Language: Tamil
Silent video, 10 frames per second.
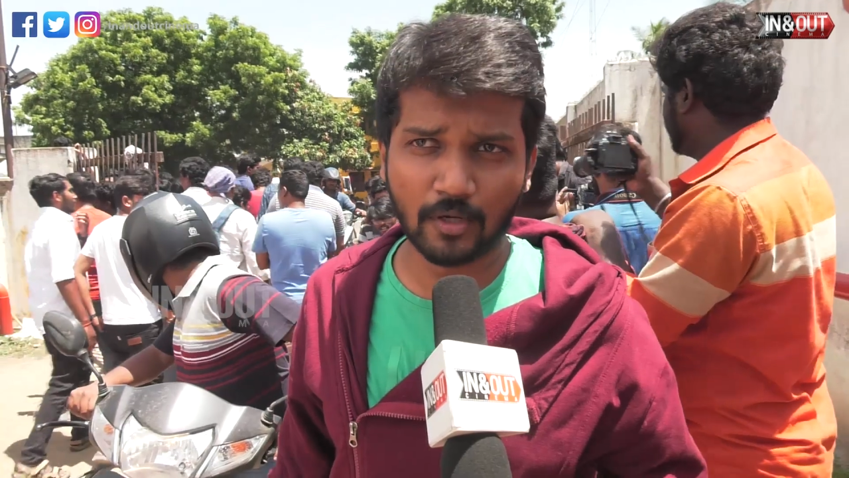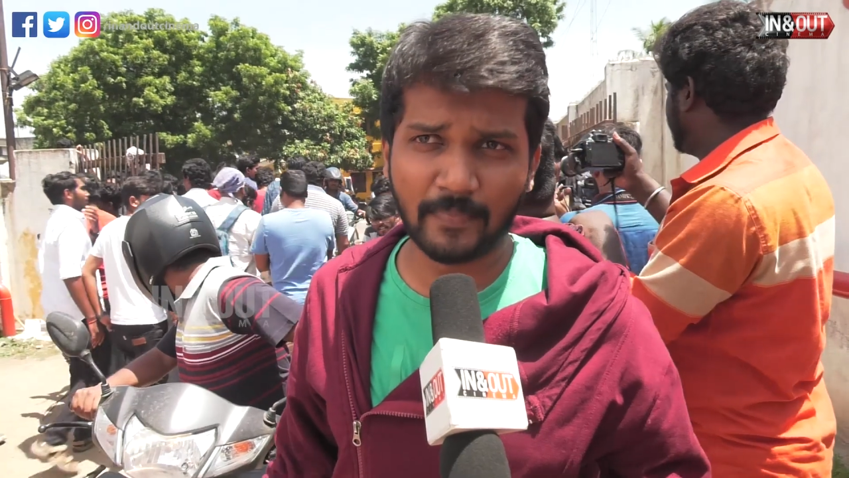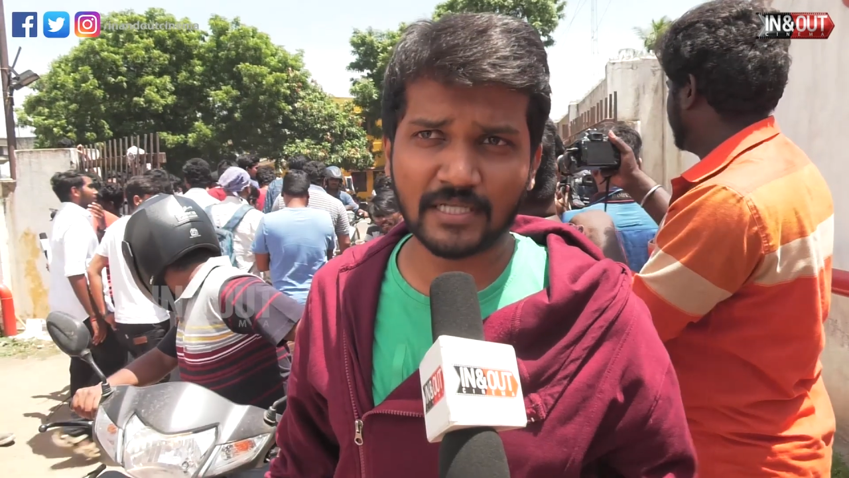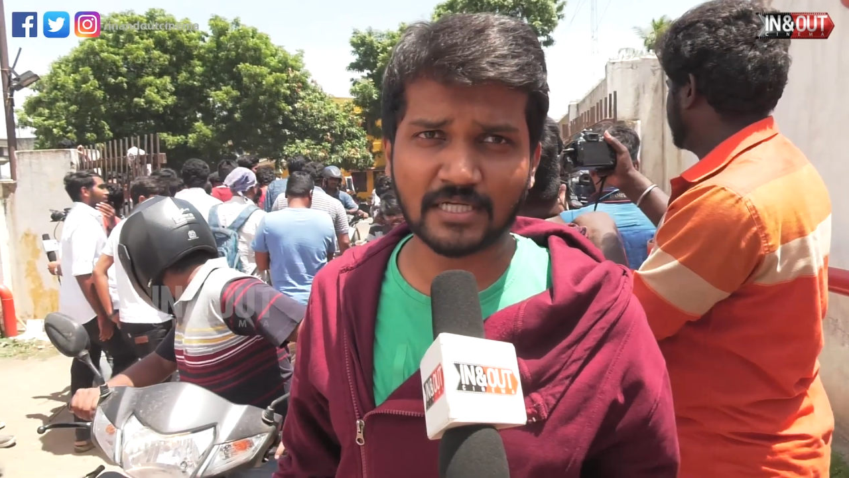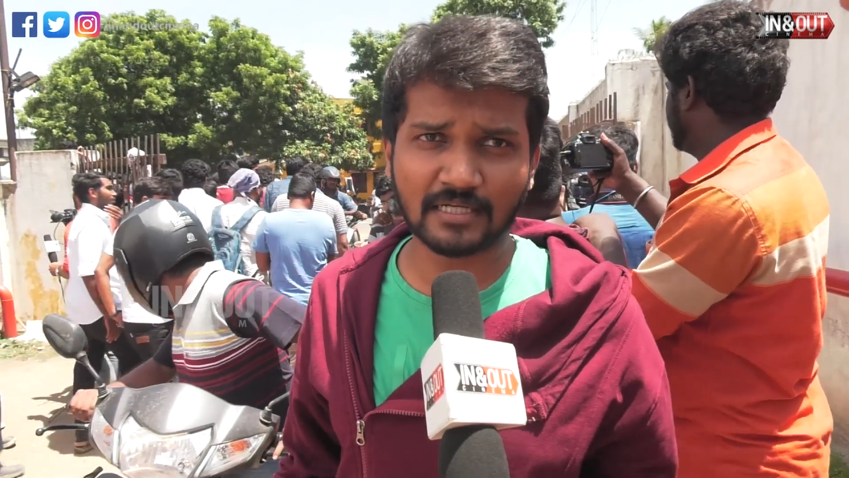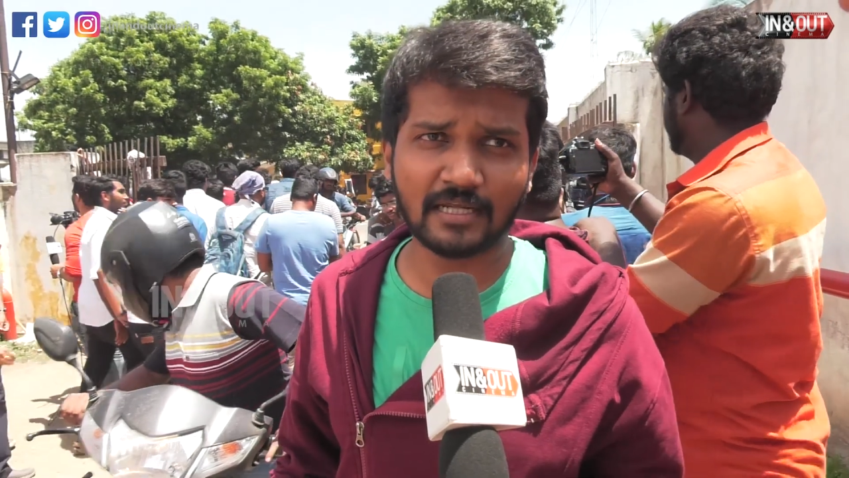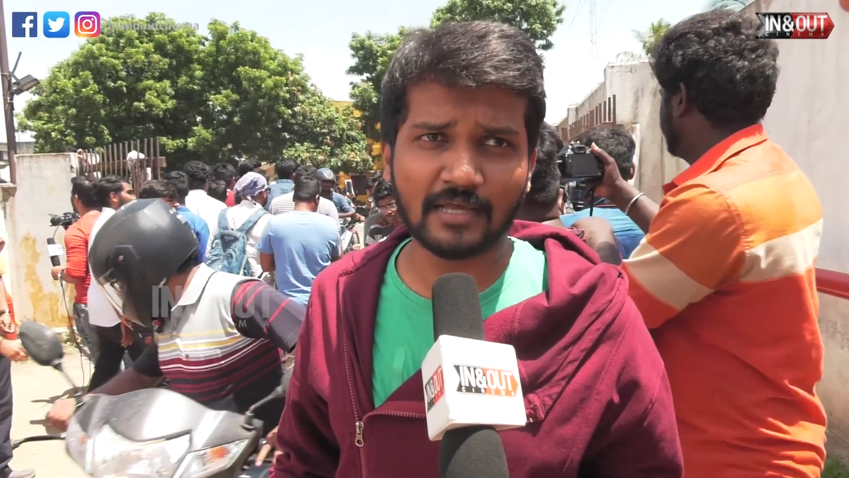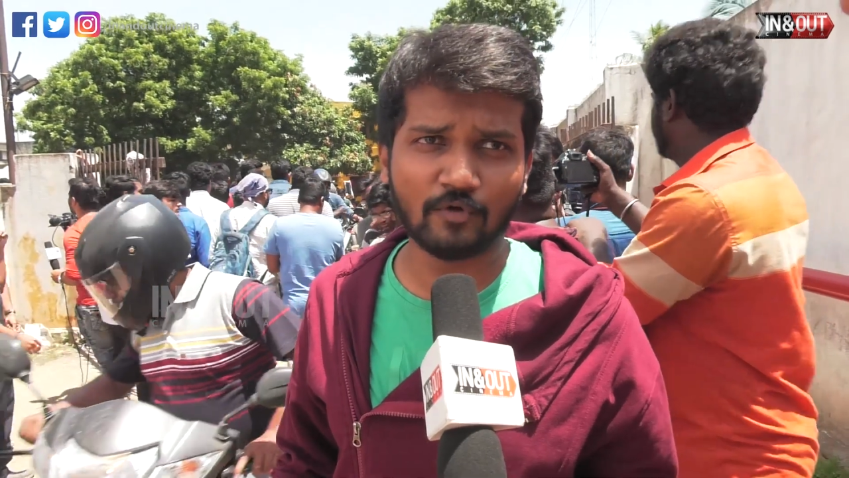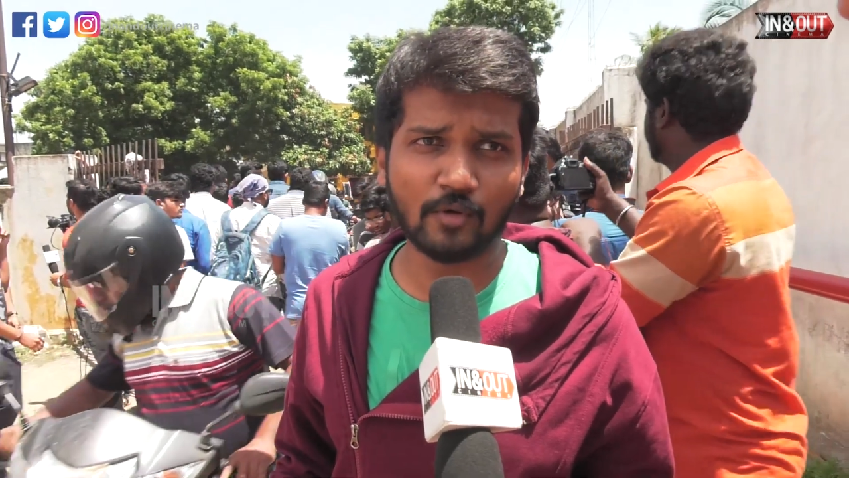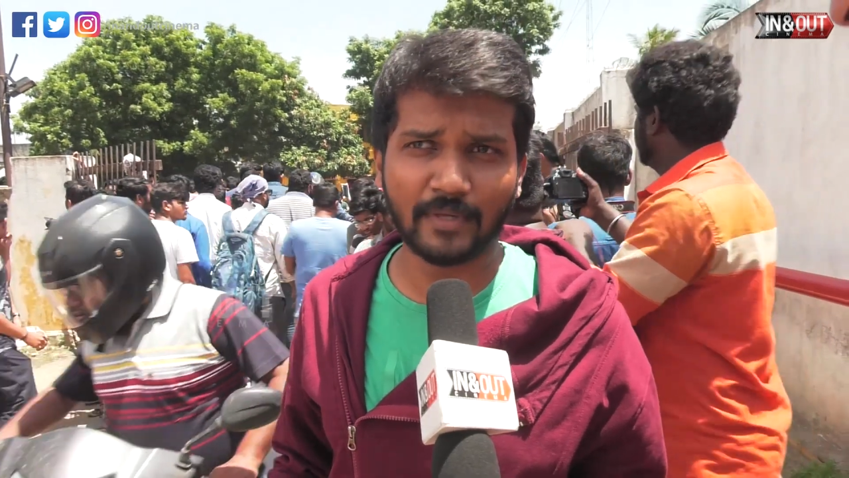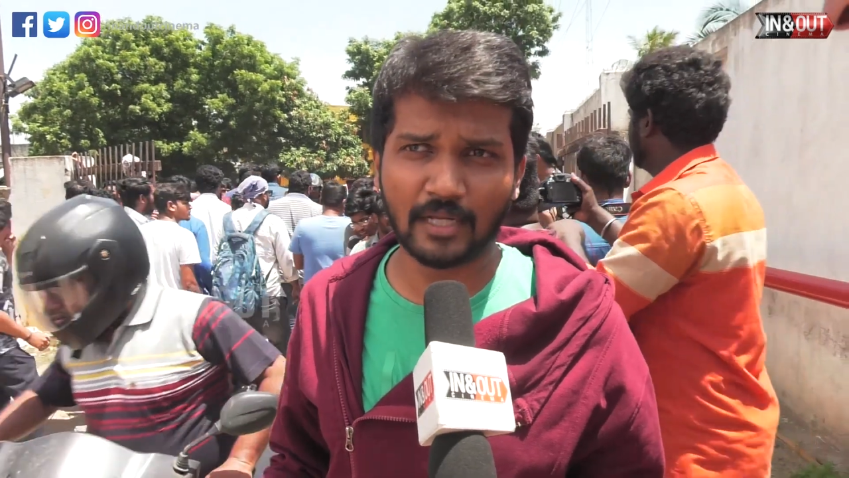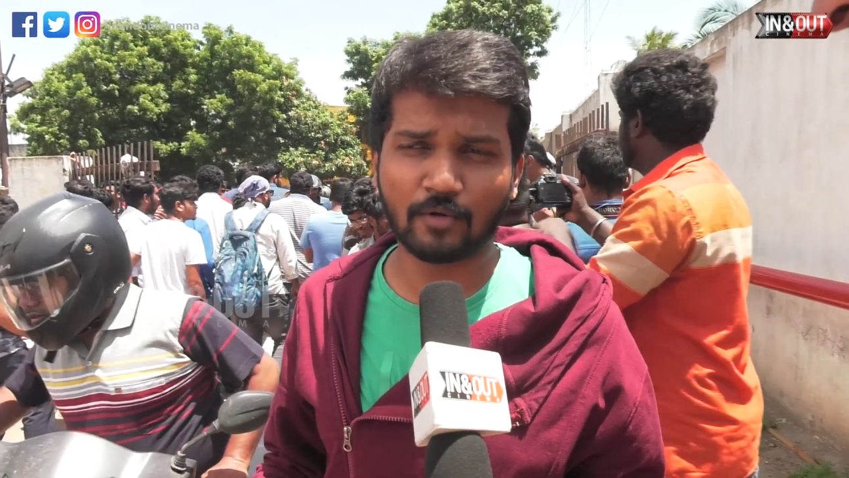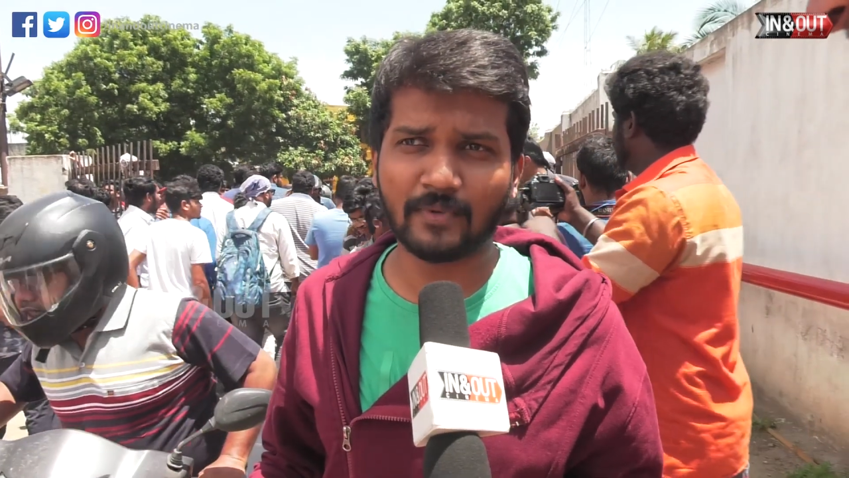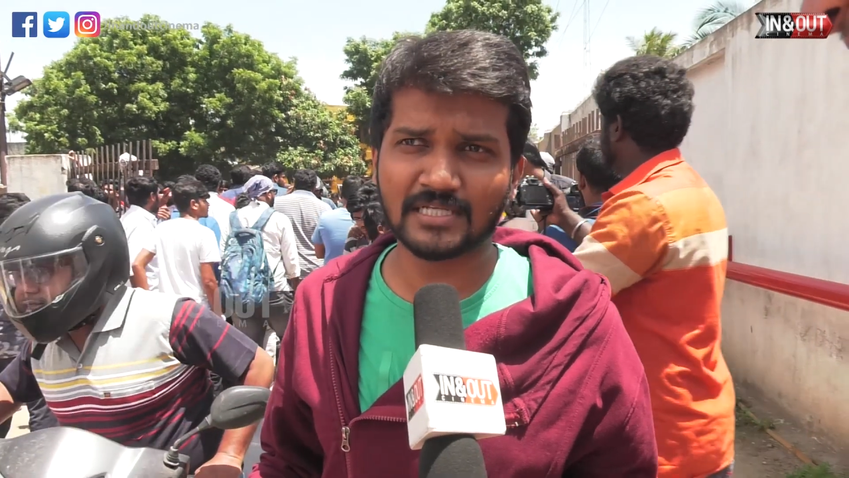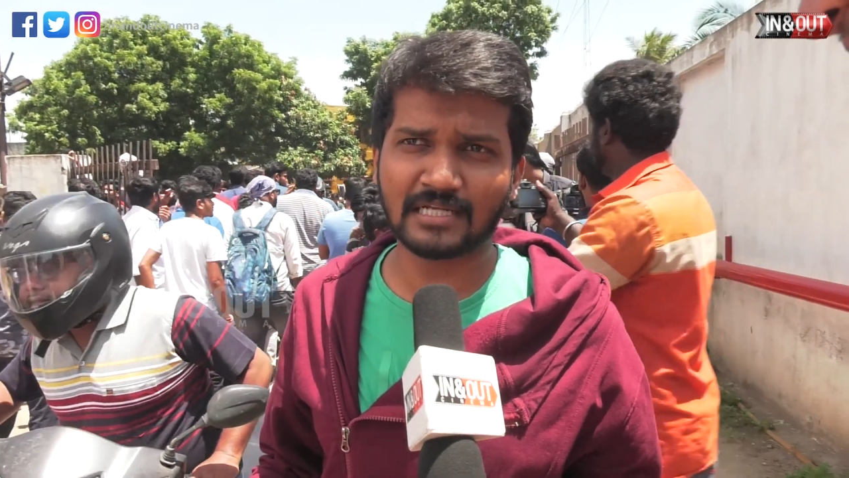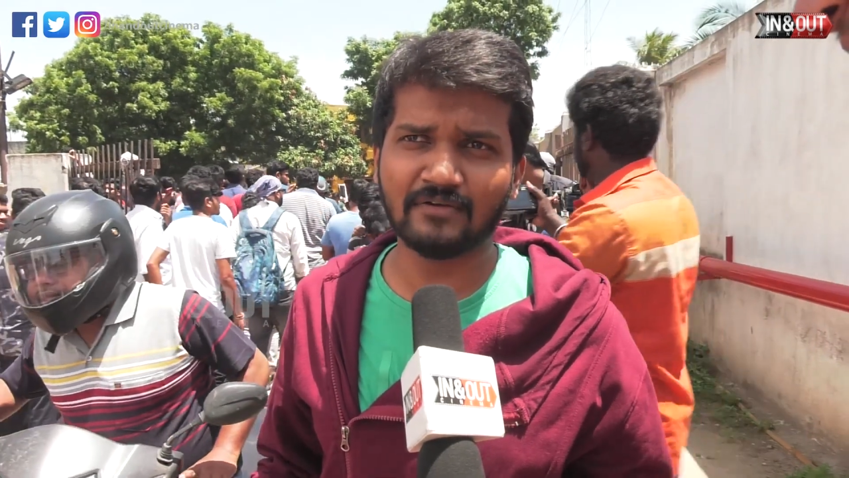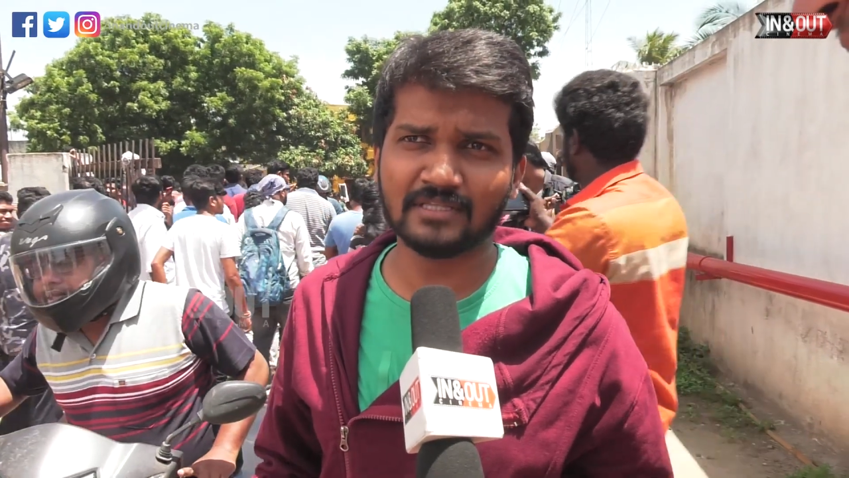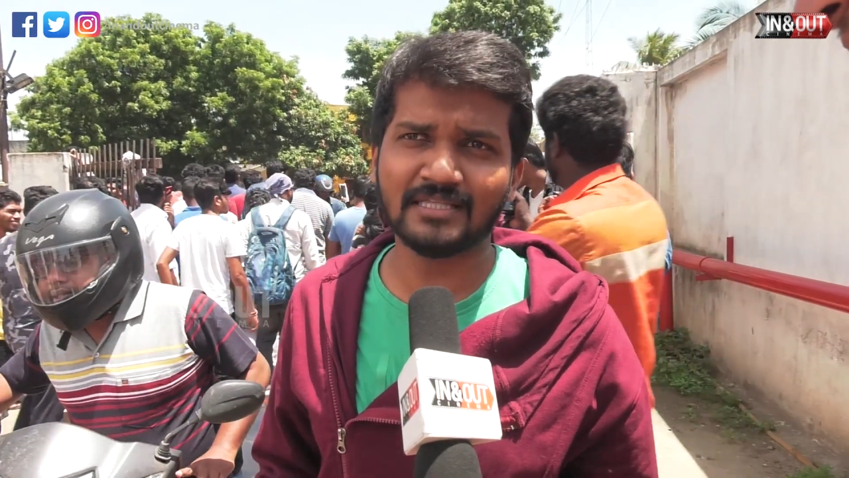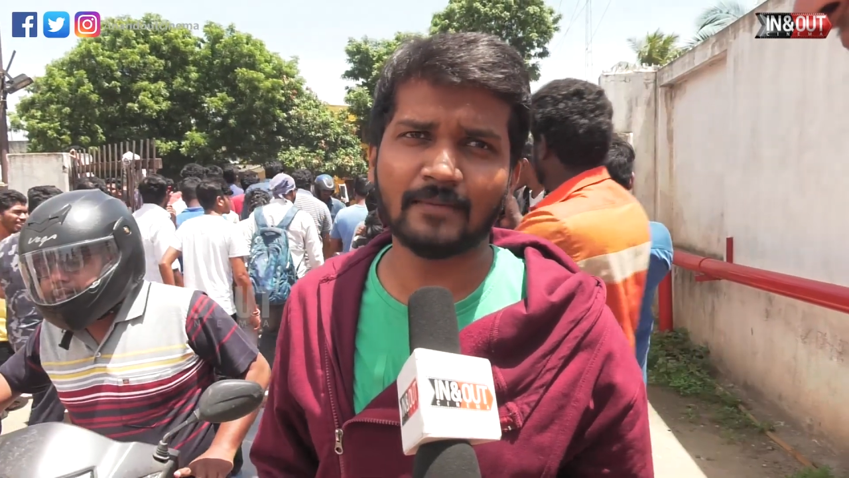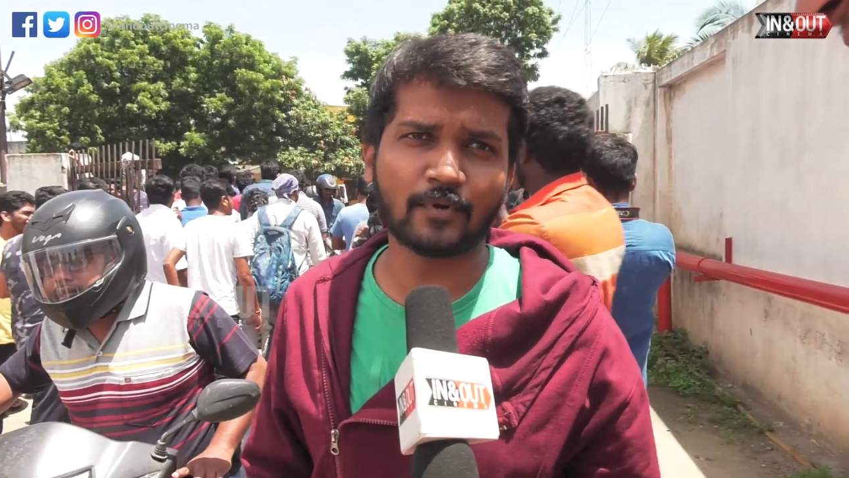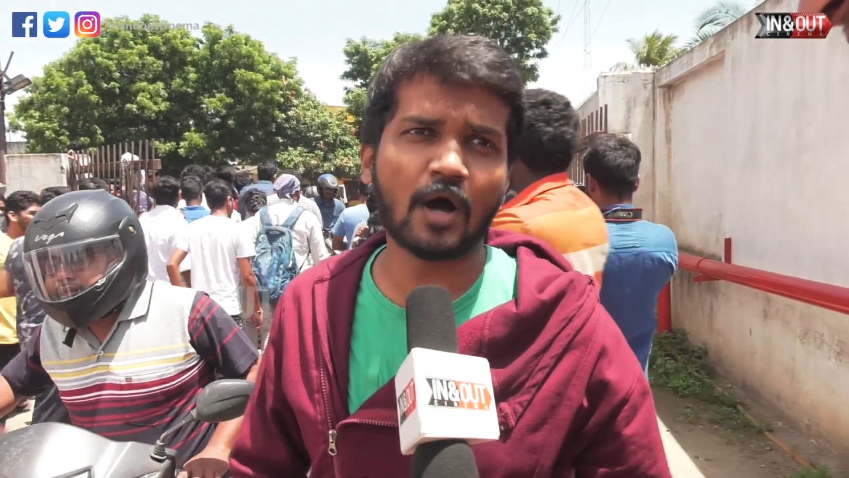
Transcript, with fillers: ஒரு பட்ஜெட்டில் இவ்வளோ பெரிய ஒரு பட்ஜெட்டில் வந்து இதை